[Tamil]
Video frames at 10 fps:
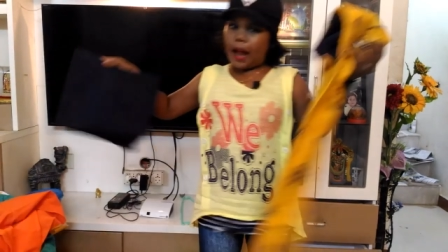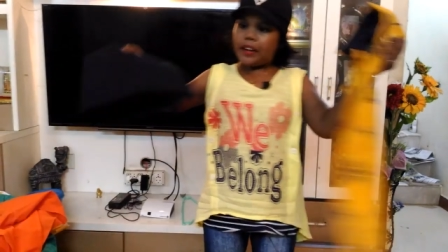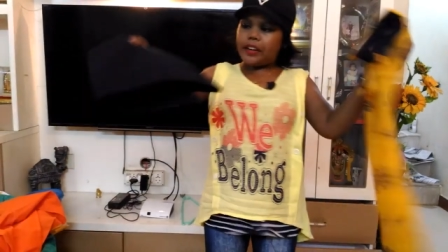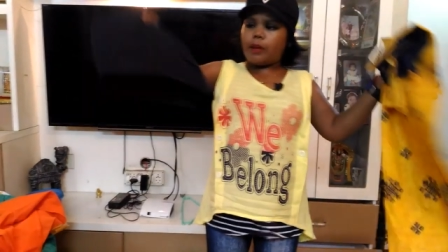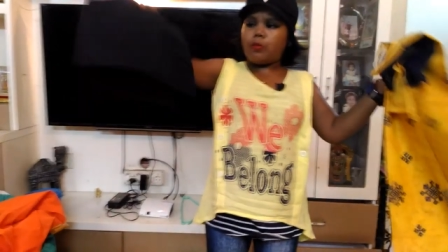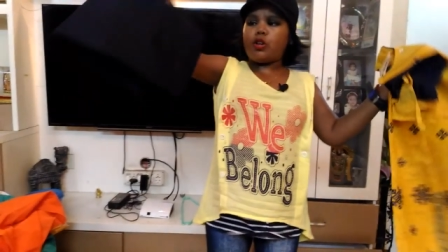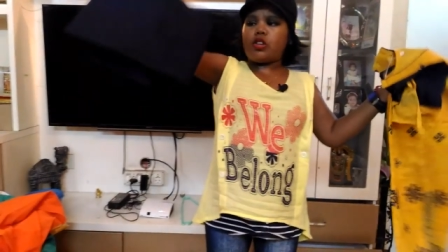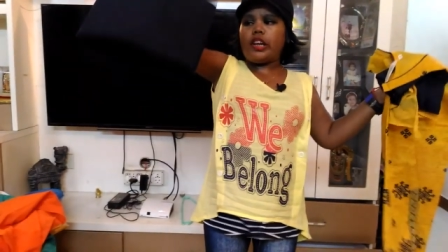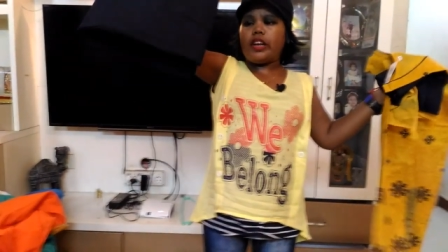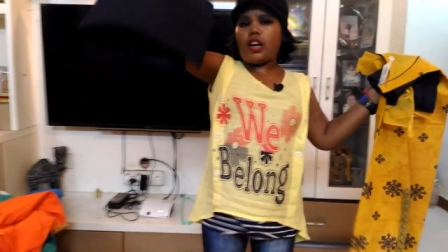பேண்ட்டு
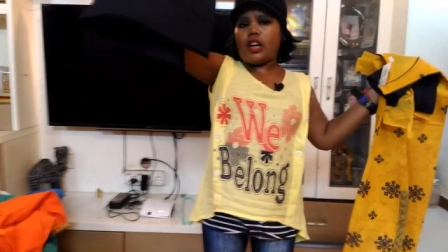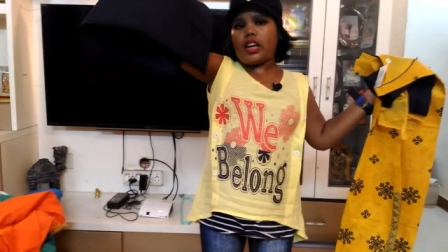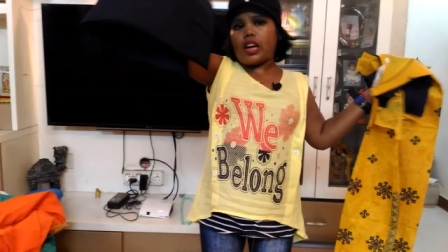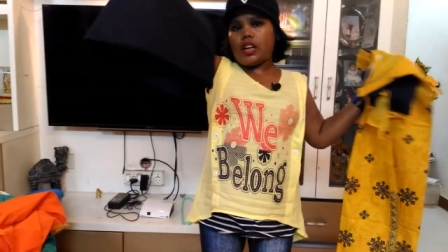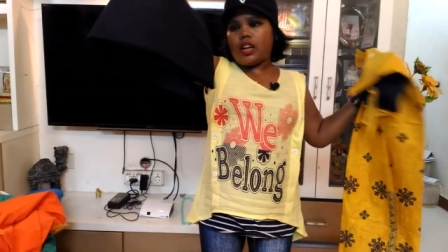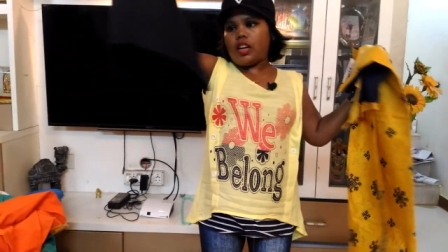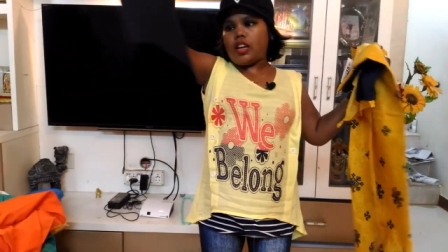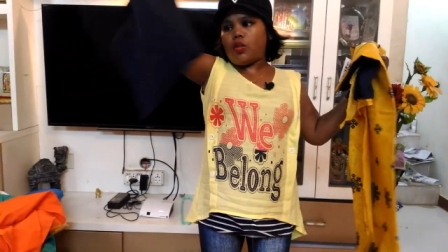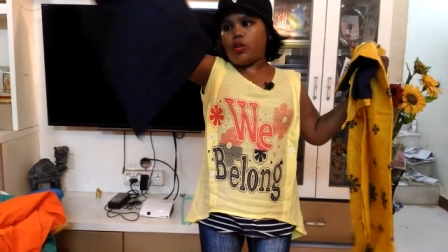அப்யூஸ்லி அதே கலரில்